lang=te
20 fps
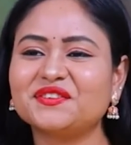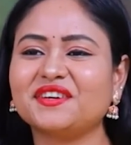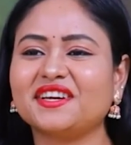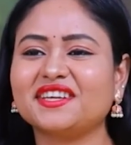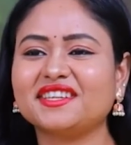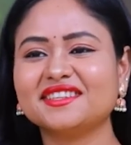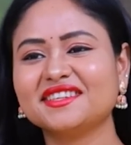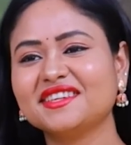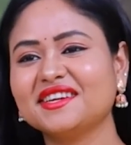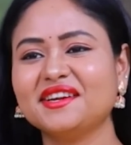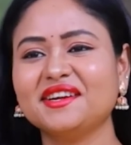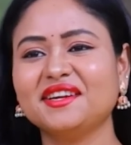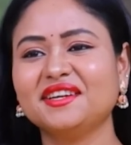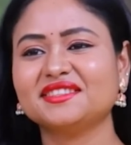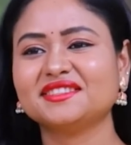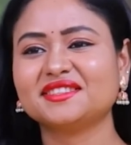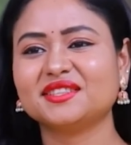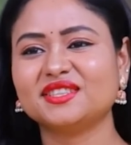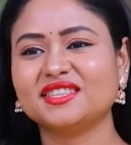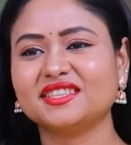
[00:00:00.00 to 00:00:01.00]
ఫైన్
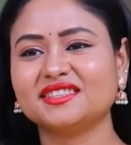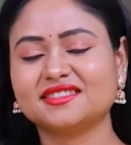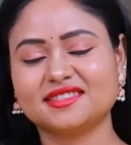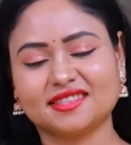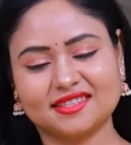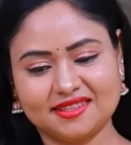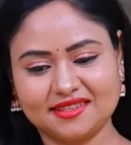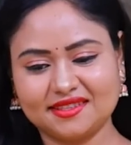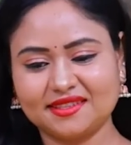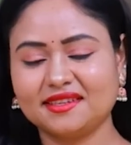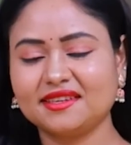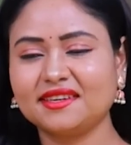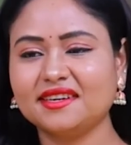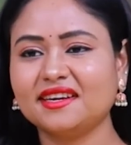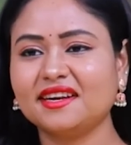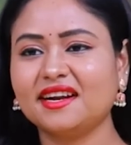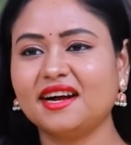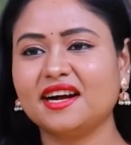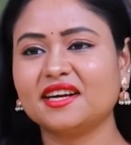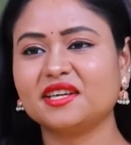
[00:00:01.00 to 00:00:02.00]
సో ఎస్ సార్
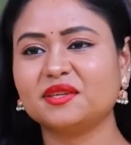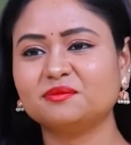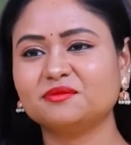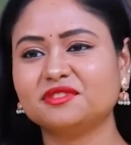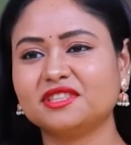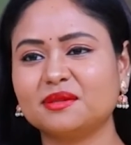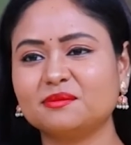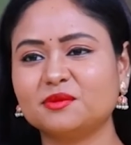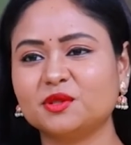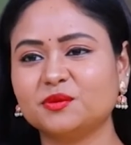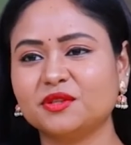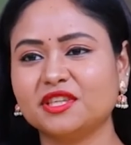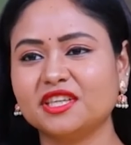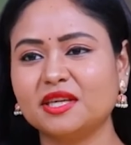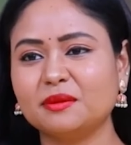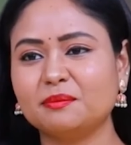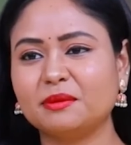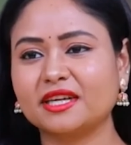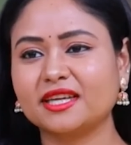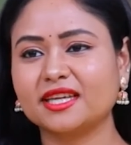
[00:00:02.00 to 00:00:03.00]
అహింస మూవీ
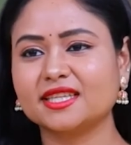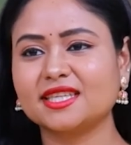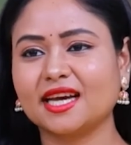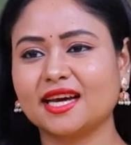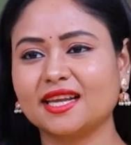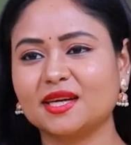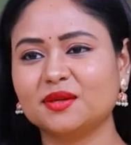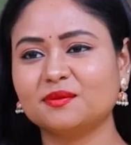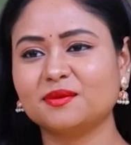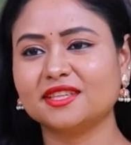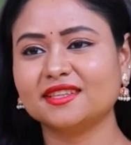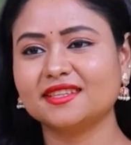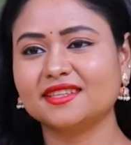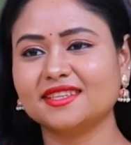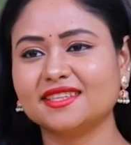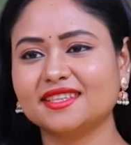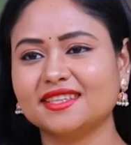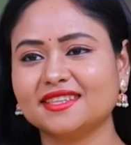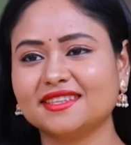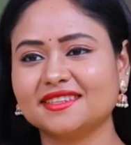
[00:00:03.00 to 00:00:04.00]
ఇప్పటికే చాలా
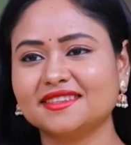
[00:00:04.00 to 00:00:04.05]
మంది